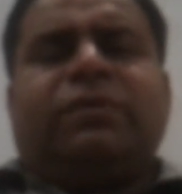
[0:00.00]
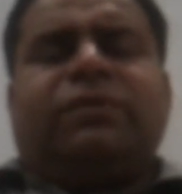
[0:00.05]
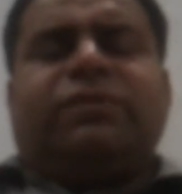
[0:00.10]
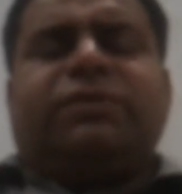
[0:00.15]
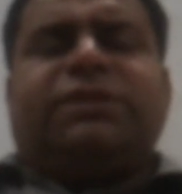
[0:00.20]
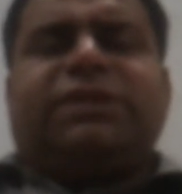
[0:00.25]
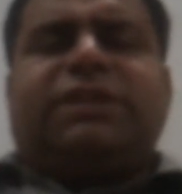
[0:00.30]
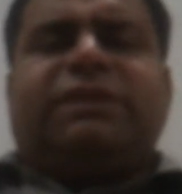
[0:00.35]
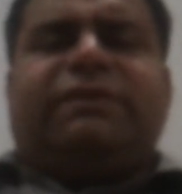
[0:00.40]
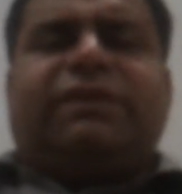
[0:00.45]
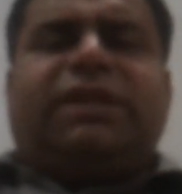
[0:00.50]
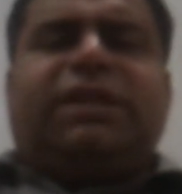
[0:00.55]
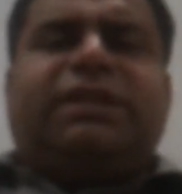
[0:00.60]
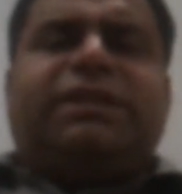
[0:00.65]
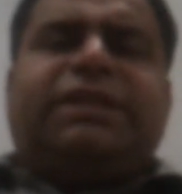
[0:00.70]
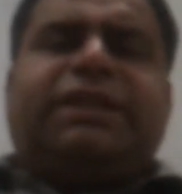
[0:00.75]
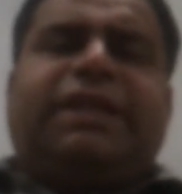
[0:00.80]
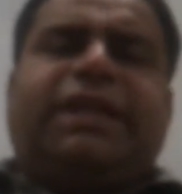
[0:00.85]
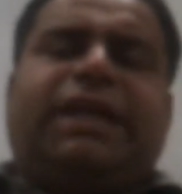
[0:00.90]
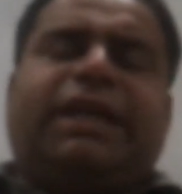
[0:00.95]
उसकी वजह
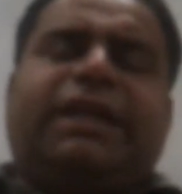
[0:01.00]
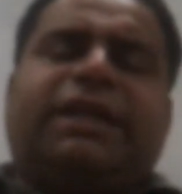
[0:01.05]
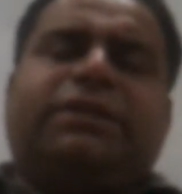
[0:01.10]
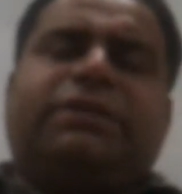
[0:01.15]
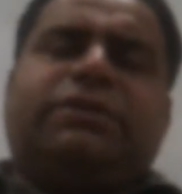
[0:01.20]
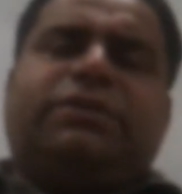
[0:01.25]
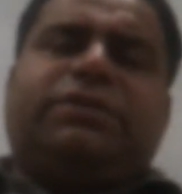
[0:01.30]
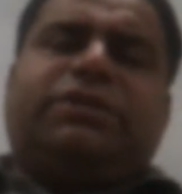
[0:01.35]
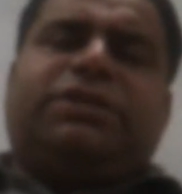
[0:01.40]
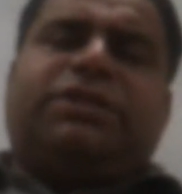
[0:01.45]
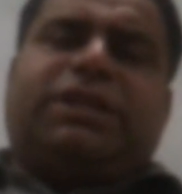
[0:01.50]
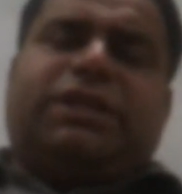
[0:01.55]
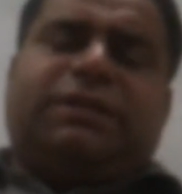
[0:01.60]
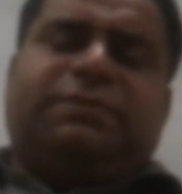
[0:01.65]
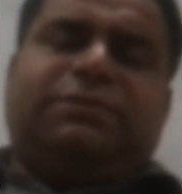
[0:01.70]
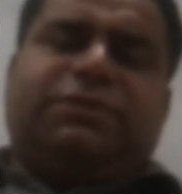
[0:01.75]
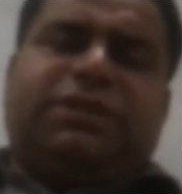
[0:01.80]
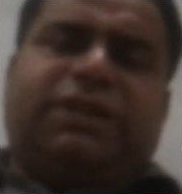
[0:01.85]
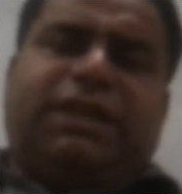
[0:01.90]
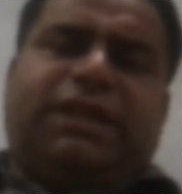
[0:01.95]
यह है कि जो
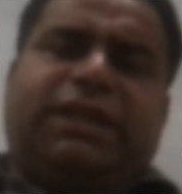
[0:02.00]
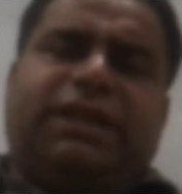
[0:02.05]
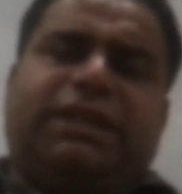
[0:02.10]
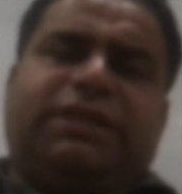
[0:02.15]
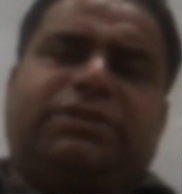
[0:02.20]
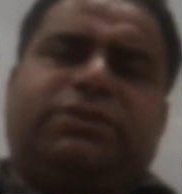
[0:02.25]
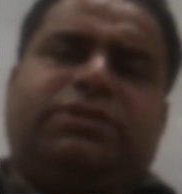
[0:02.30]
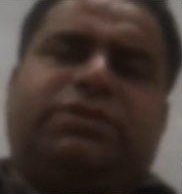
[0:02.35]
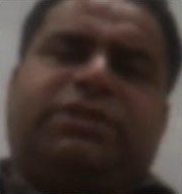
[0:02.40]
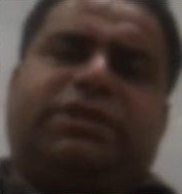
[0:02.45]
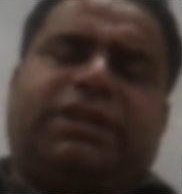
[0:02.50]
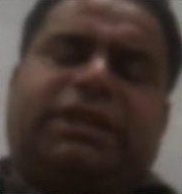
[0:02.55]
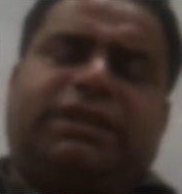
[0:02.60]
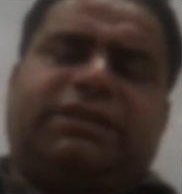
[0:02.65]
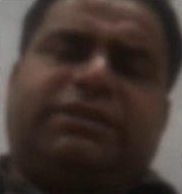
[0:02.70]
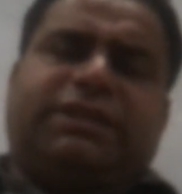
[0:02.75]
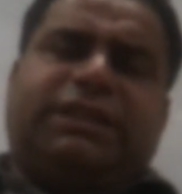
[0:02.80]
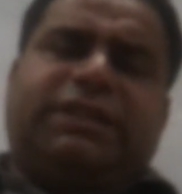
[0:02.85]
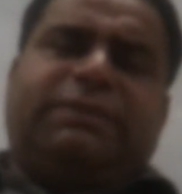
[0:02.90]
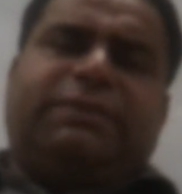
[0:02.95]
जर्म्स हैं जो
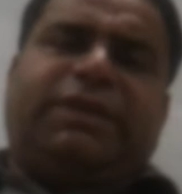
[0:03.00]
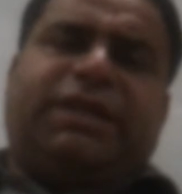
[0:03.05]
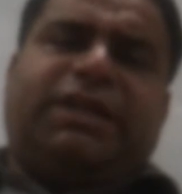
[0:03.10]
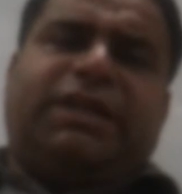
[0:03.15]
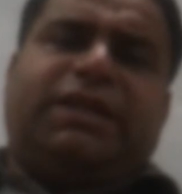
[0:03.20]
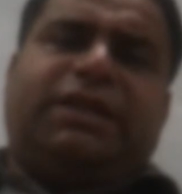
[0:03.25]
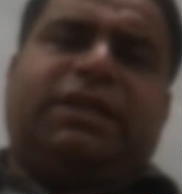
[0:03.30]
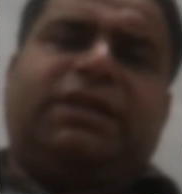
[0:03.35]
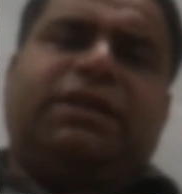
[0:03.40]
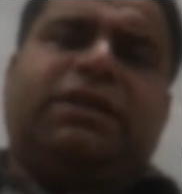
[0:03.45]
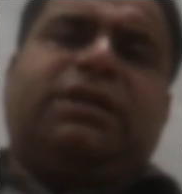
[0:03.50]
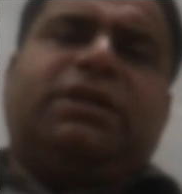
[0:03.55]
जरासीम हैं